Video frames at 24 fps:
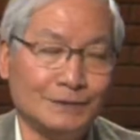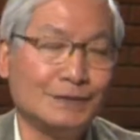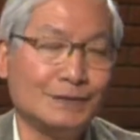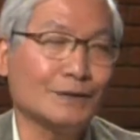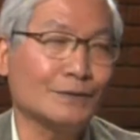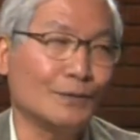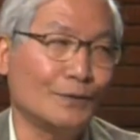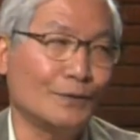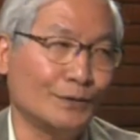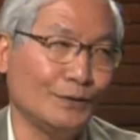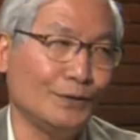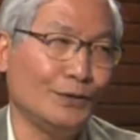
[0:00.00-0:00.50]
sẽ
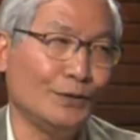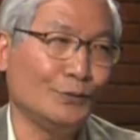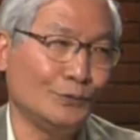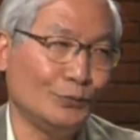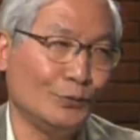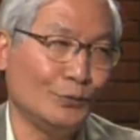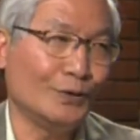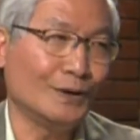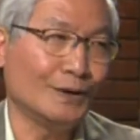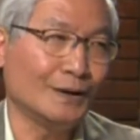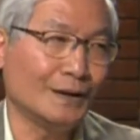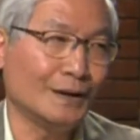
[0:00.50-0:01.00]
còn nhiều
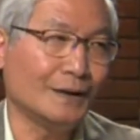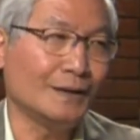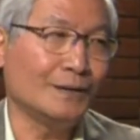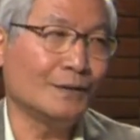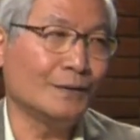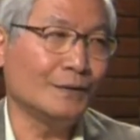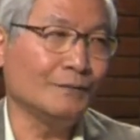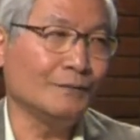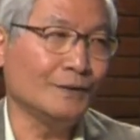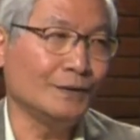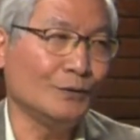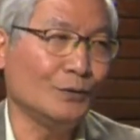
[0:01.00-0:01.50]
chuyện để
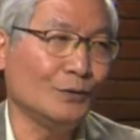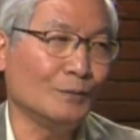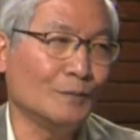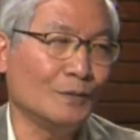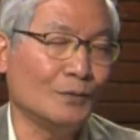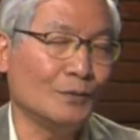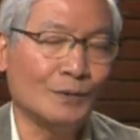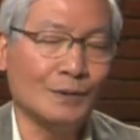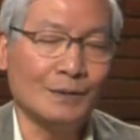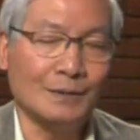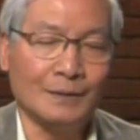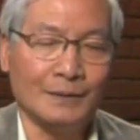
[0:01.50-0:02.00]
nói về chuyện
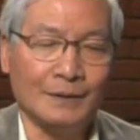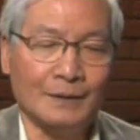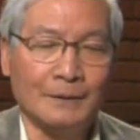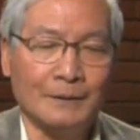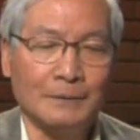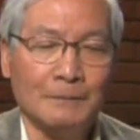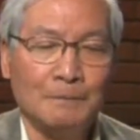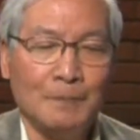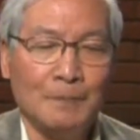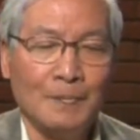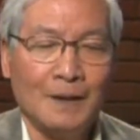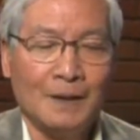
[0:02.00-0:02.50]
bầu cử nữa
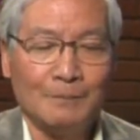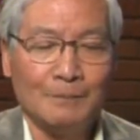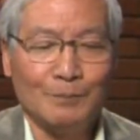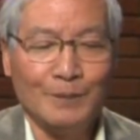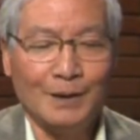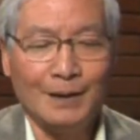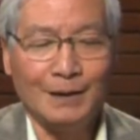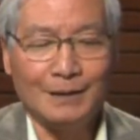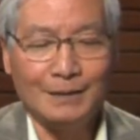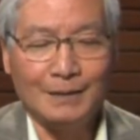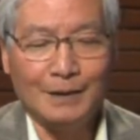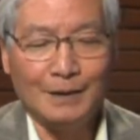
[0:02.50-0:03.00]
yeah. Dạ.
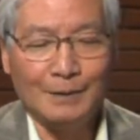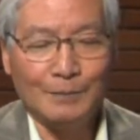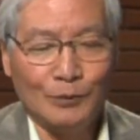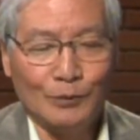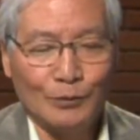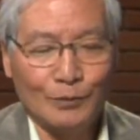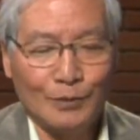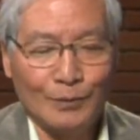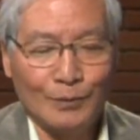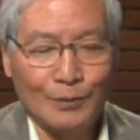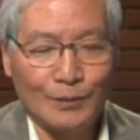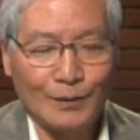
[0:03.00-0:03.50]
bây giờ chỉ
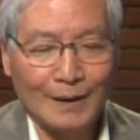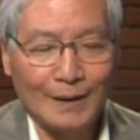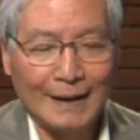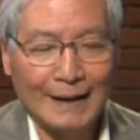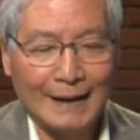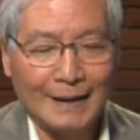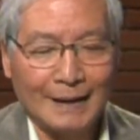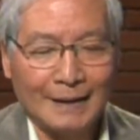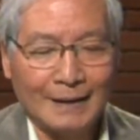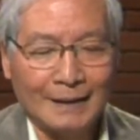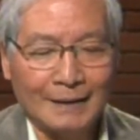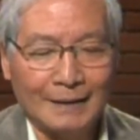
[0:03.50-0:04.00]
một câu hỏi
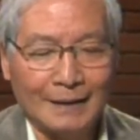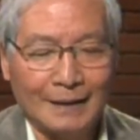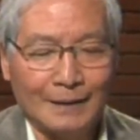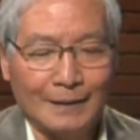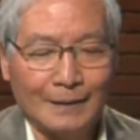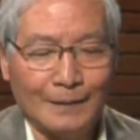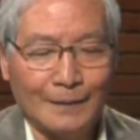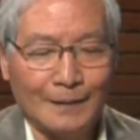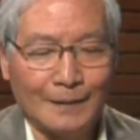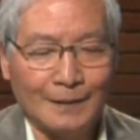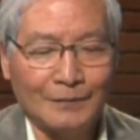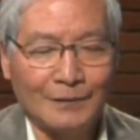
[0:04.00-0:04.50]
ngắn
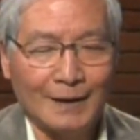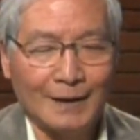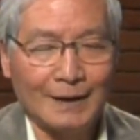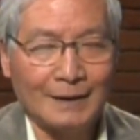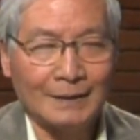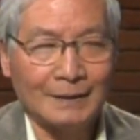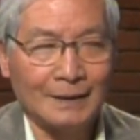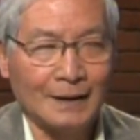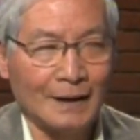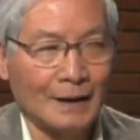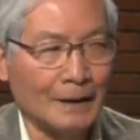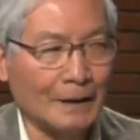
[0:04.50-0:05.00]
để hỏi với
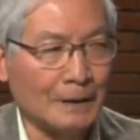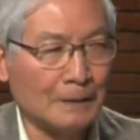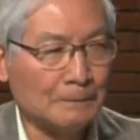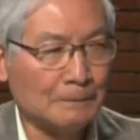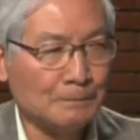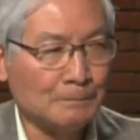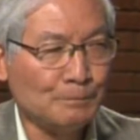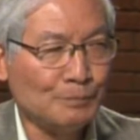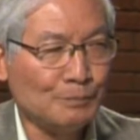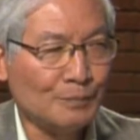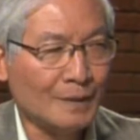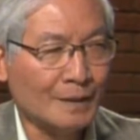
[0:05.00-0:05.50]
anh là
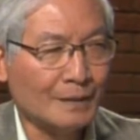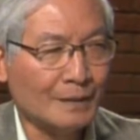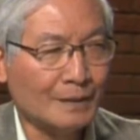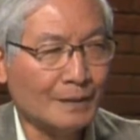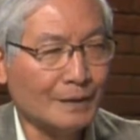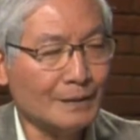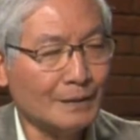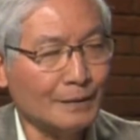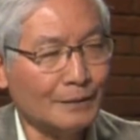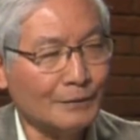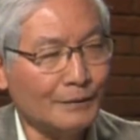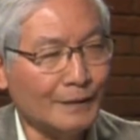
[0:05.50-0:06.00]

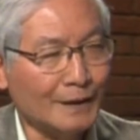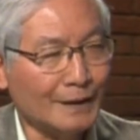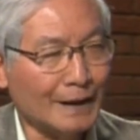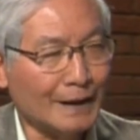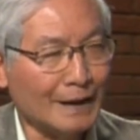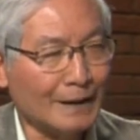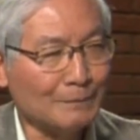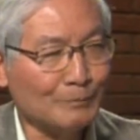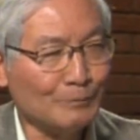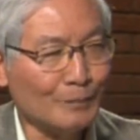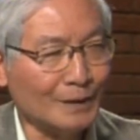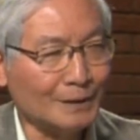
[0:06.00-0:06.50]
cái người Việt
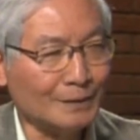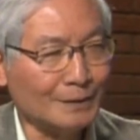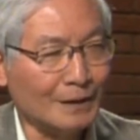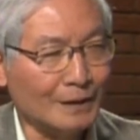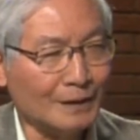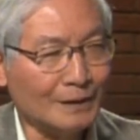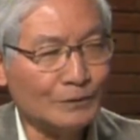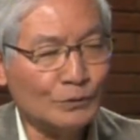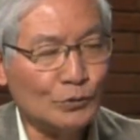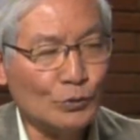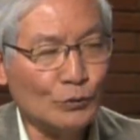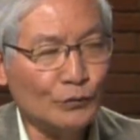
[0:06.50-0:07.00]
Nam mình
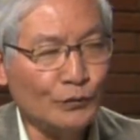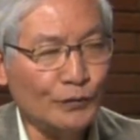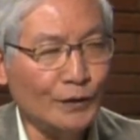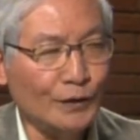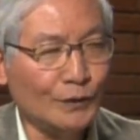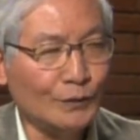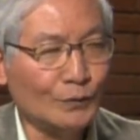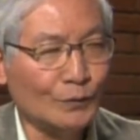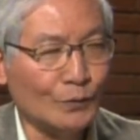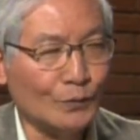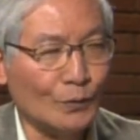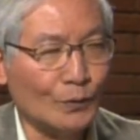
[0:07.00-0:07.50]
cái số
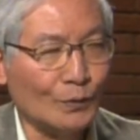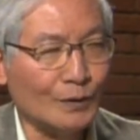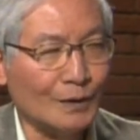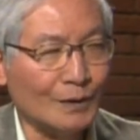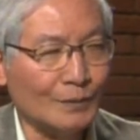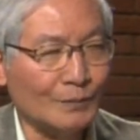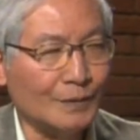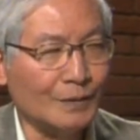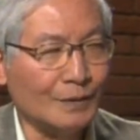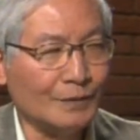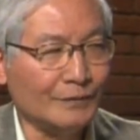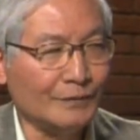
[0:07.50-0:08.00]
phiếu của
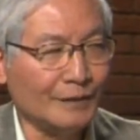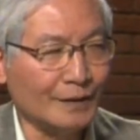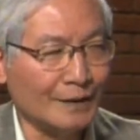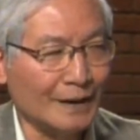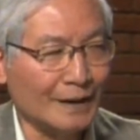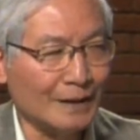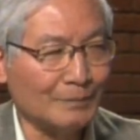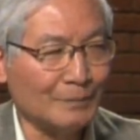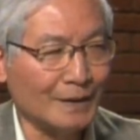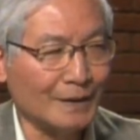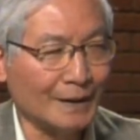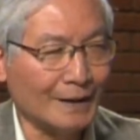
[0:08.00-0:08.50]
đồng hương Việt
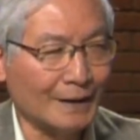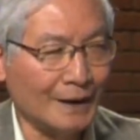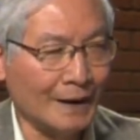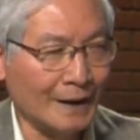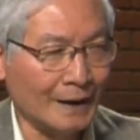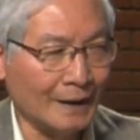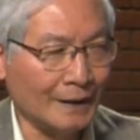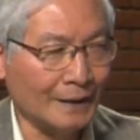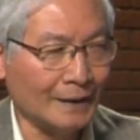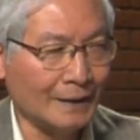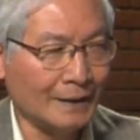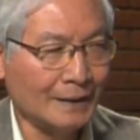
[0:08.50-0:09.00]
Nam mình ở
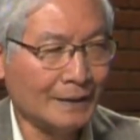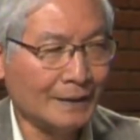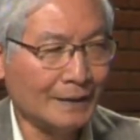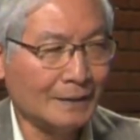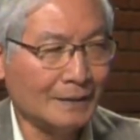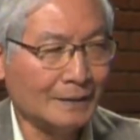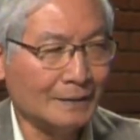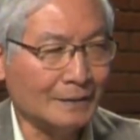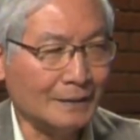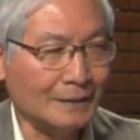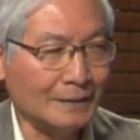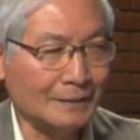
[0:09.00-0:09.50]
đây
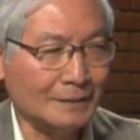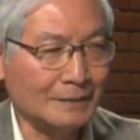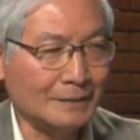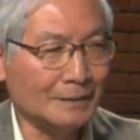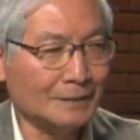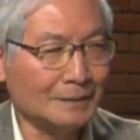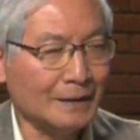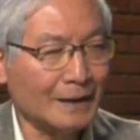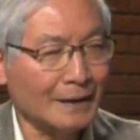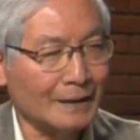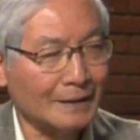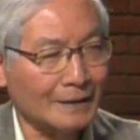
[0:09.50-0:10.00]
uh-huh. thì
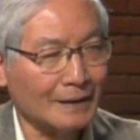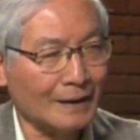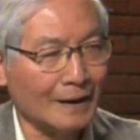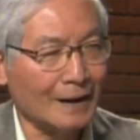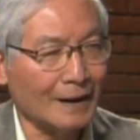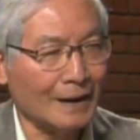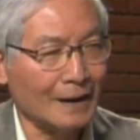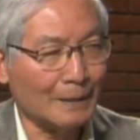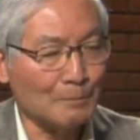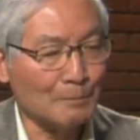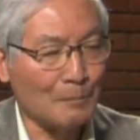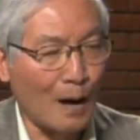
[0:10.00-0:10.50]
chưa chắc
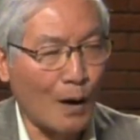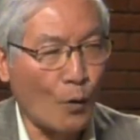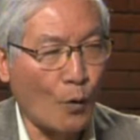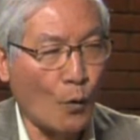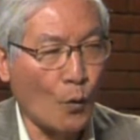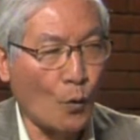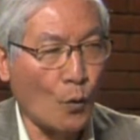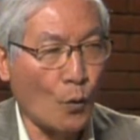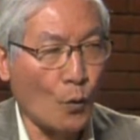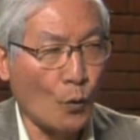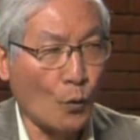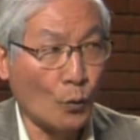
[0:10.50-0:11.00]
là
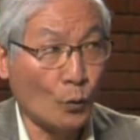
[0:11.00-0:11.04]
bầu